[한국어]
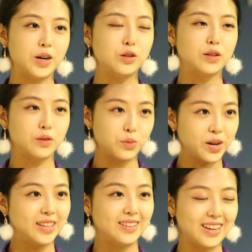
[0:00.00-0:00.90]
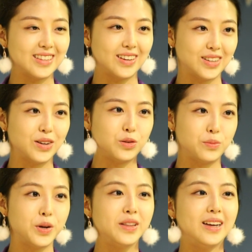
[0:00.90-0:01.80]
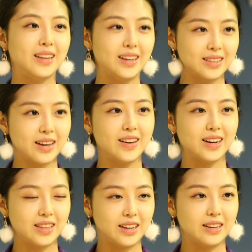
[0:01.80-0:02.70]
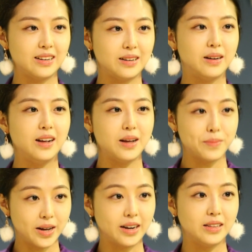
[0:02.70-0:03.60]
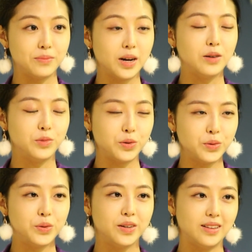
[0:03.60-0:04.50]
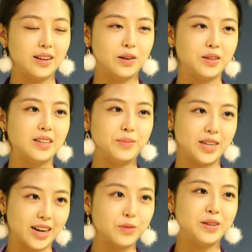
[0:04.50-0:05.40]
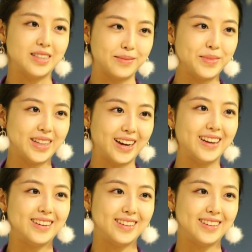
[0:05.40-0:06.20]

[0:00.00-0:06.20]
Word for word: 활동하는 데 있어서 좀 편안한 사회가 되기를 바라는 마음으로 열심히 하고 있습니다.